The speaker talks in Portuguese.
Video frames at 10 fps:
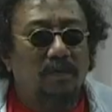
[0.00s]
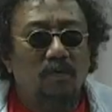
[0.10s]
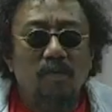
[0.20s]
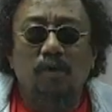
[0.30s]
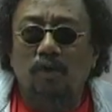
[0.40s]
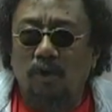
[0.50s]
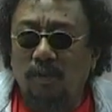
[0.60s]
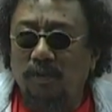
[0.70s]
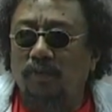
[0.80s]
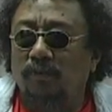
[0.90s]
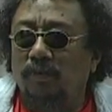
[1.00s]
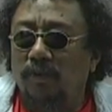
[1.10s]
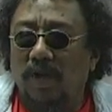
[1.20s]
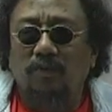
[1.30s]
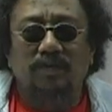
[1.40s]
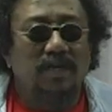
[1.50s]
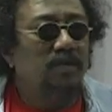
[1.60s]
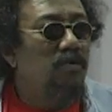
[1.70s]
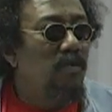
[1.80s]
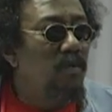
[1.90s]
o meu nome numa
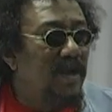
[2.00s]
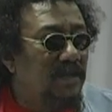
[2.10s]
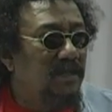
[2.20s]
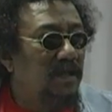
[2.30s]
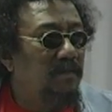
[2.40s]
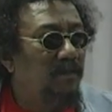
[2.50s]
acusação como essa.